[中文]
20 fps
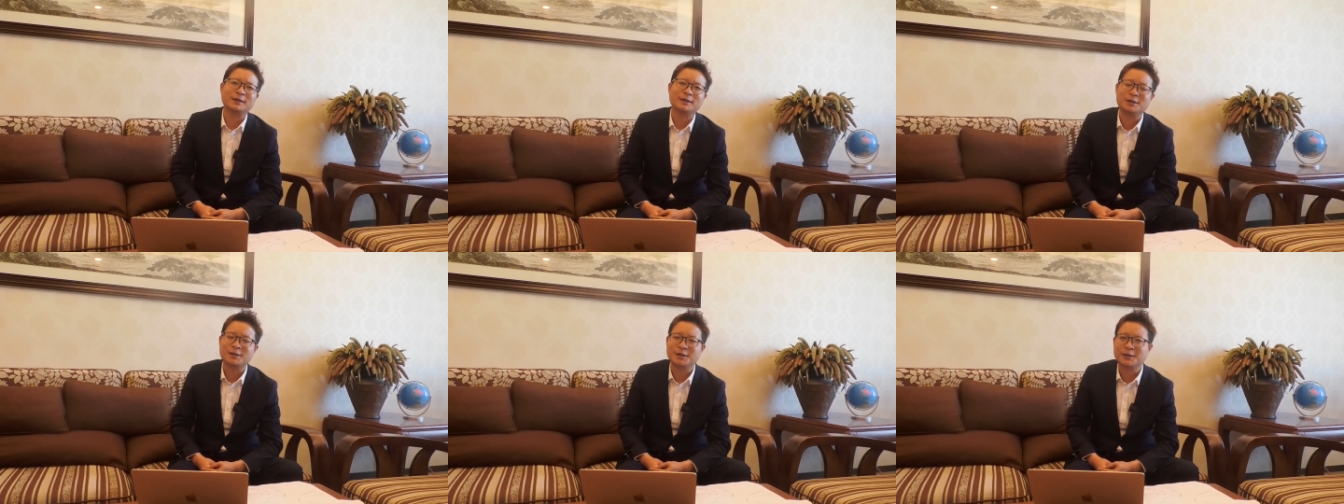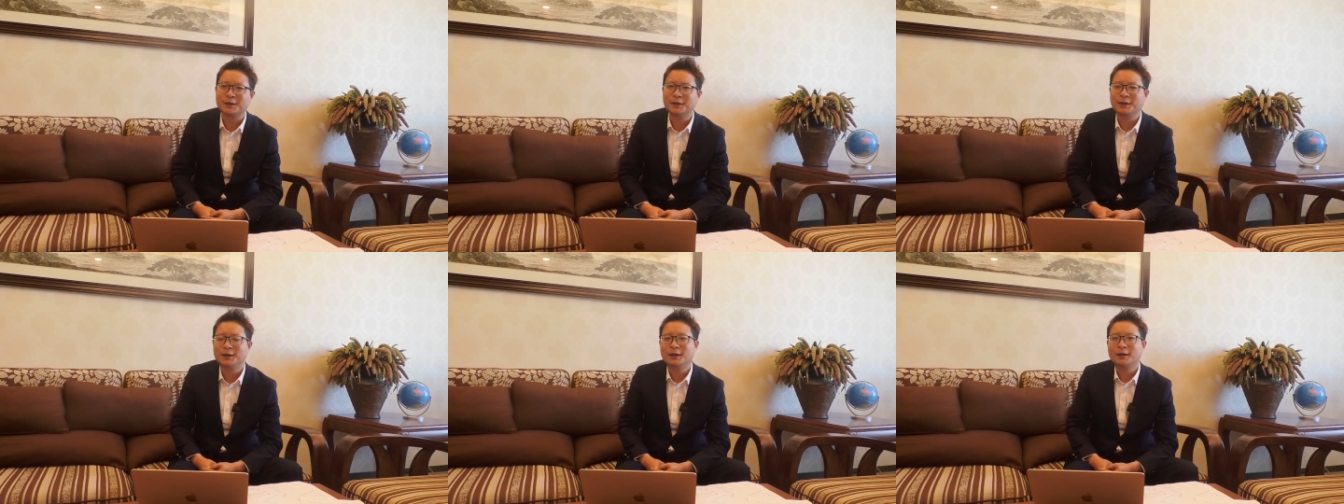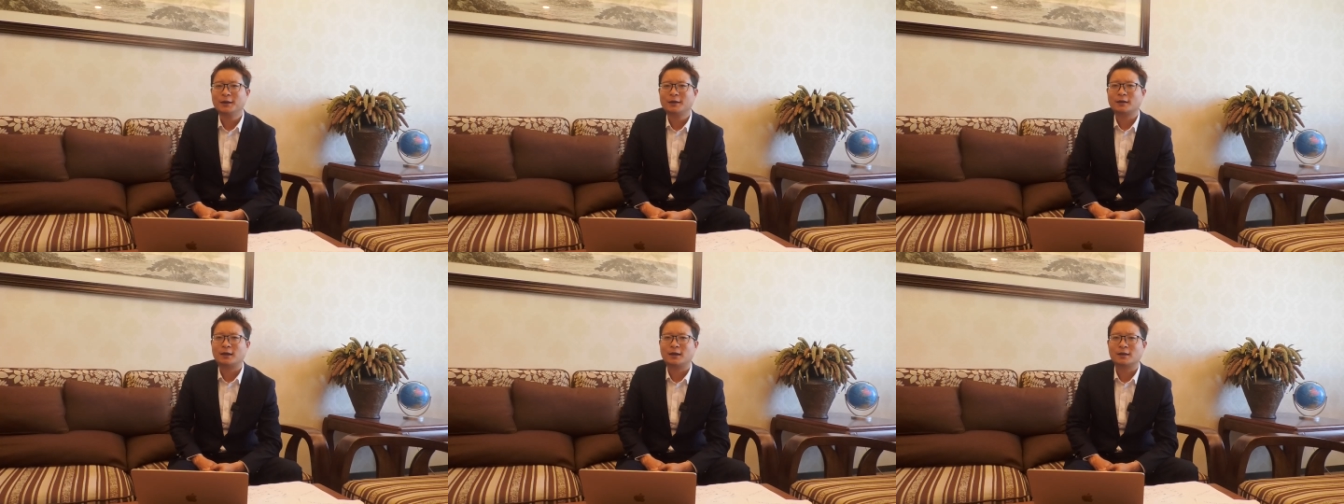已经，
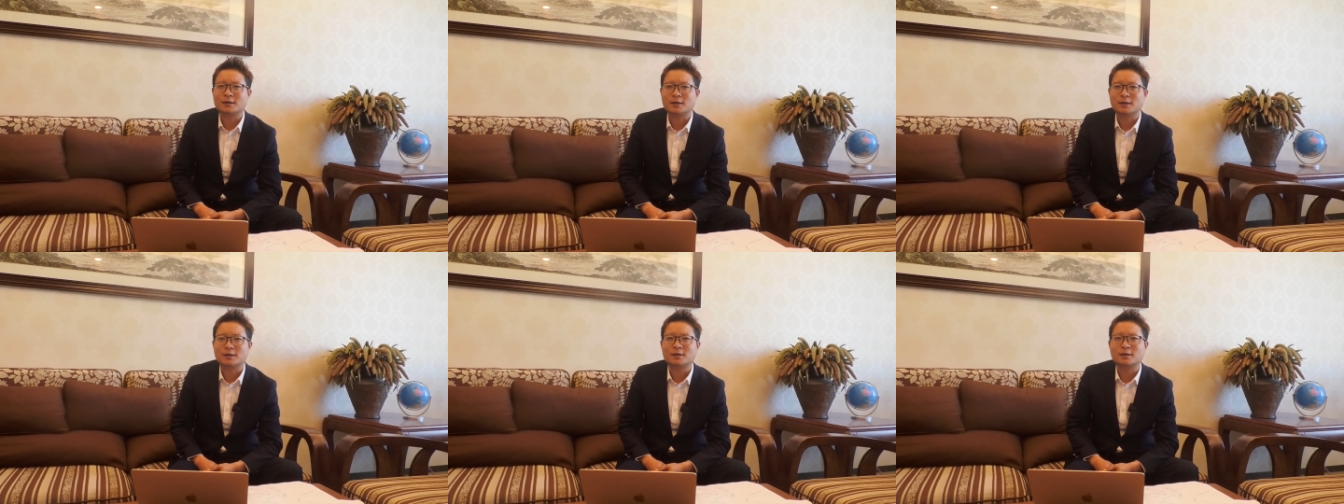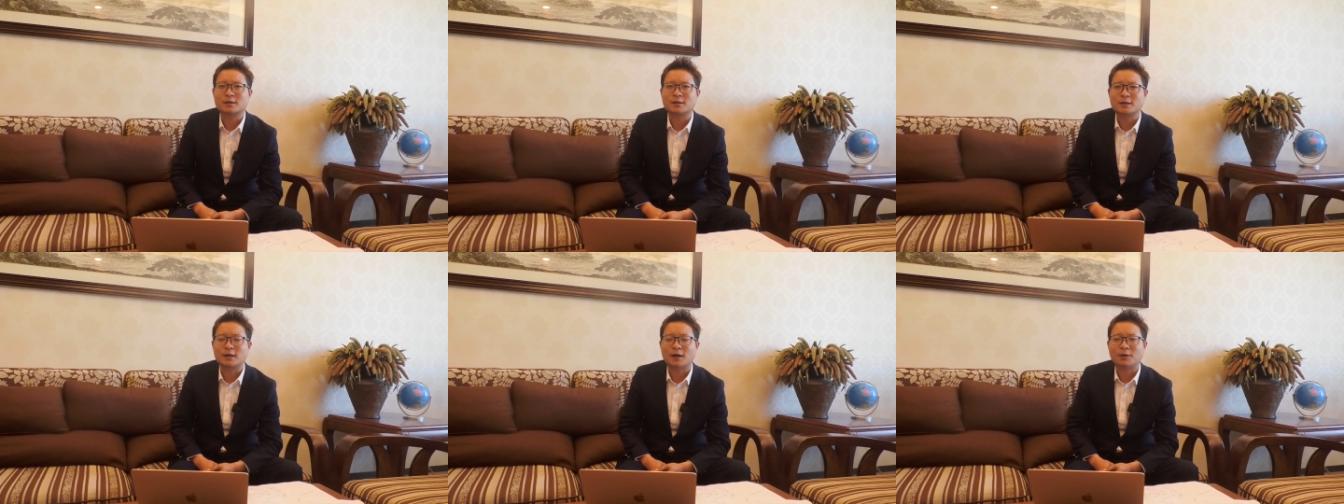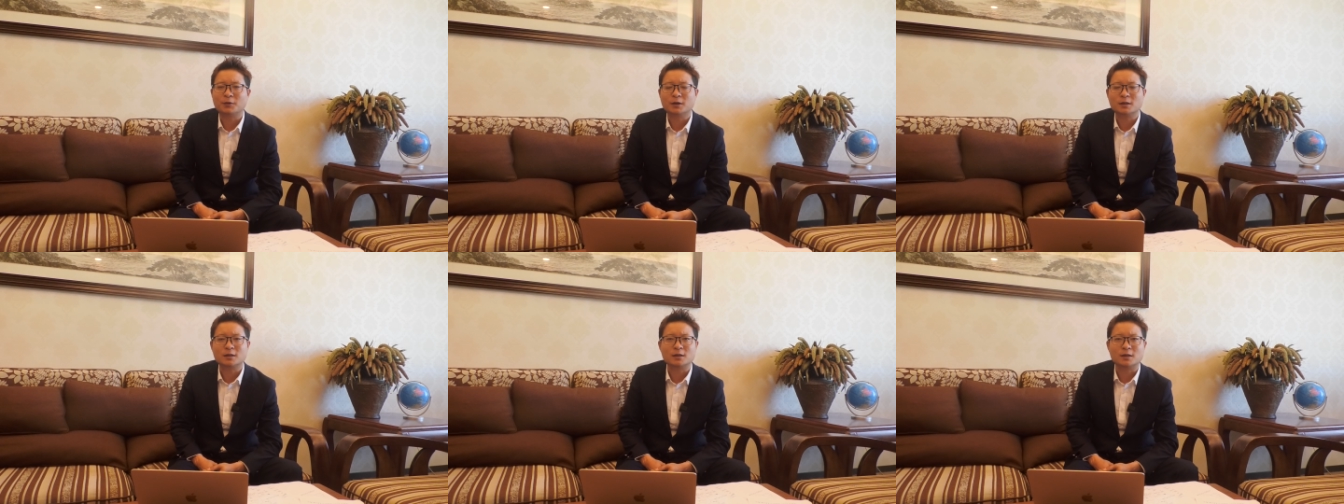他其实是
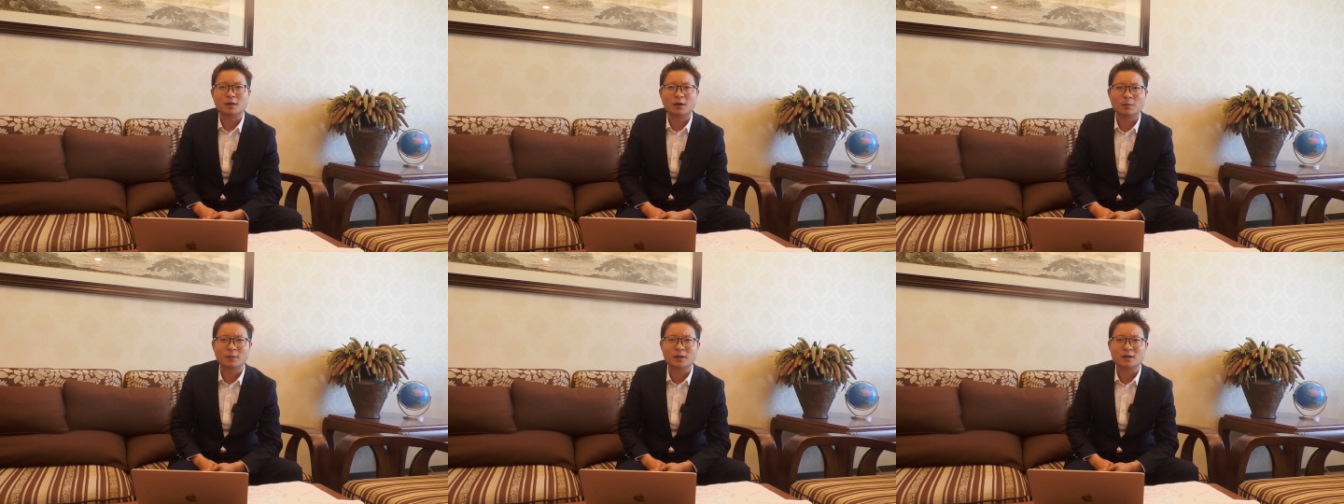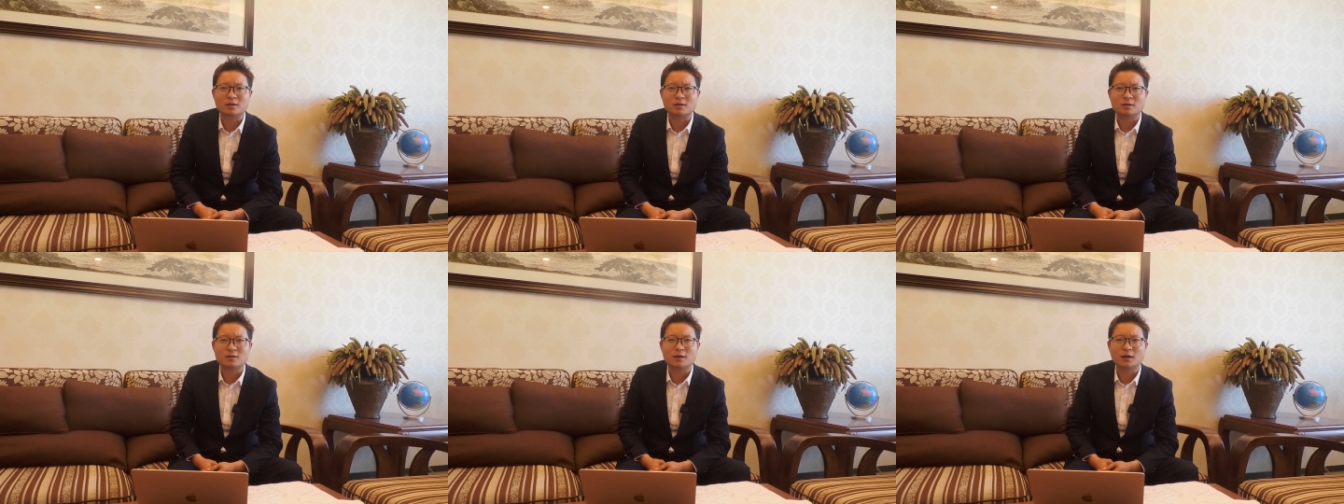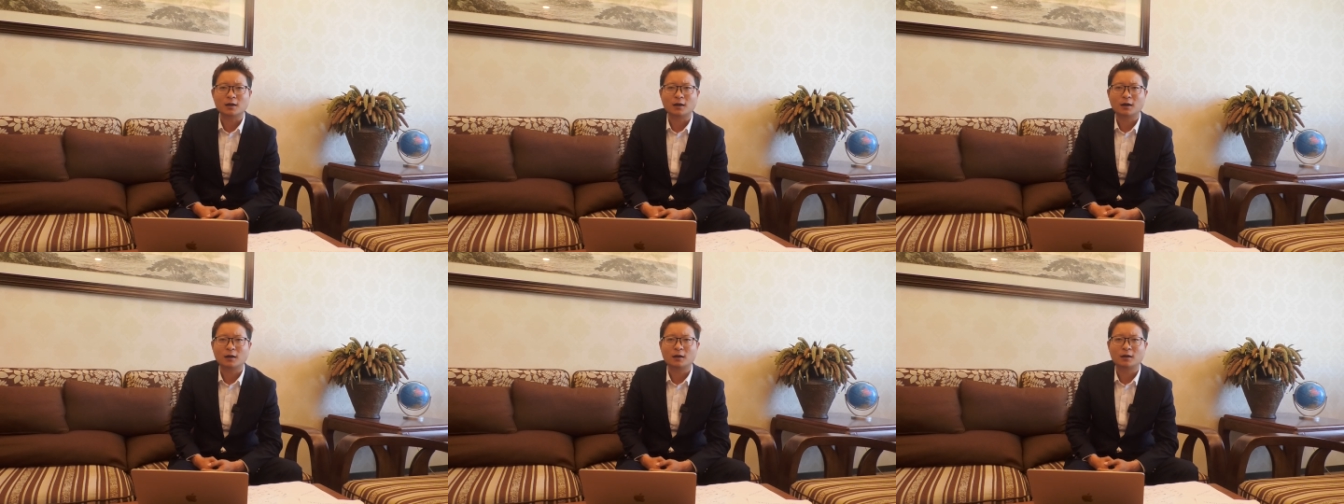想为自己后面执
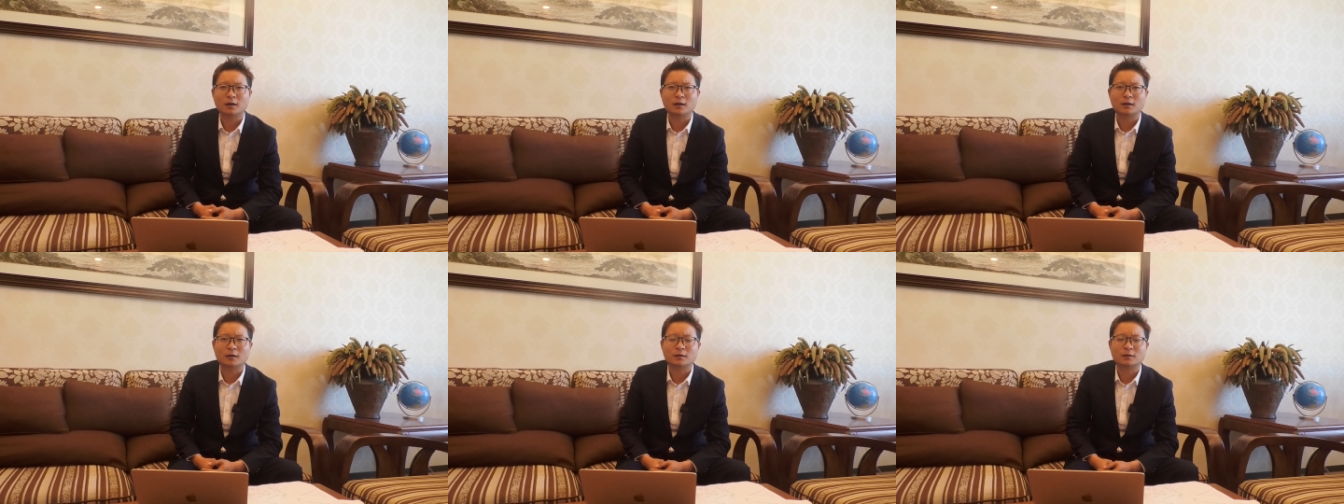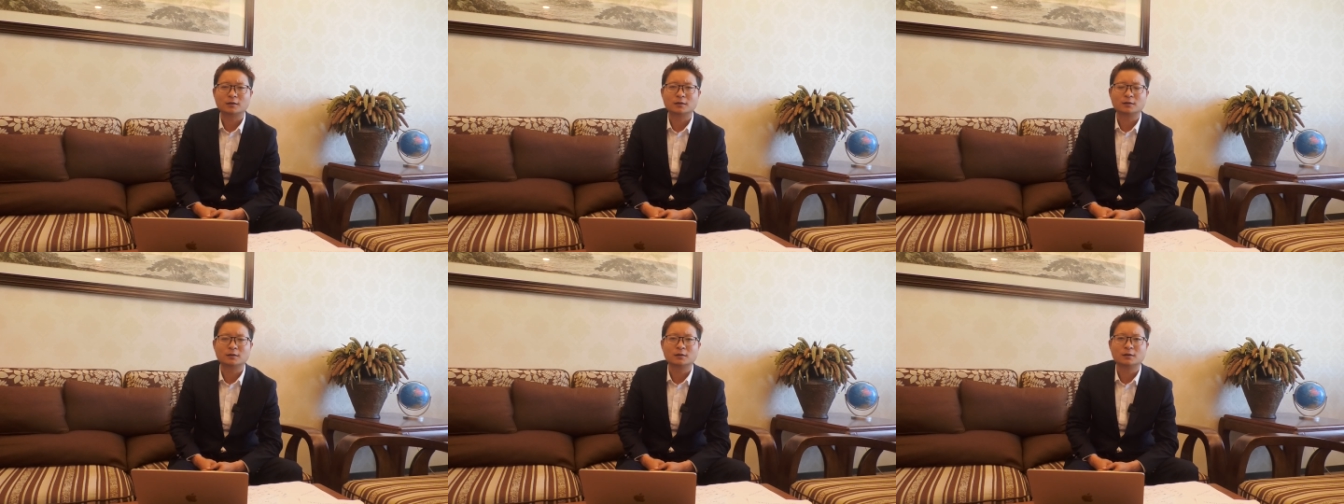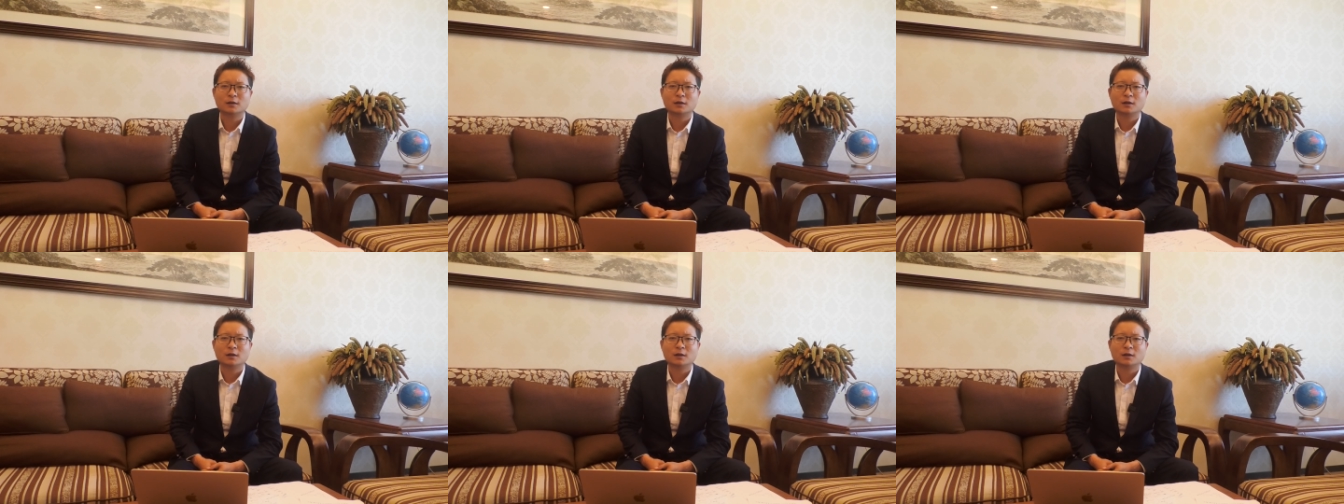政，呃，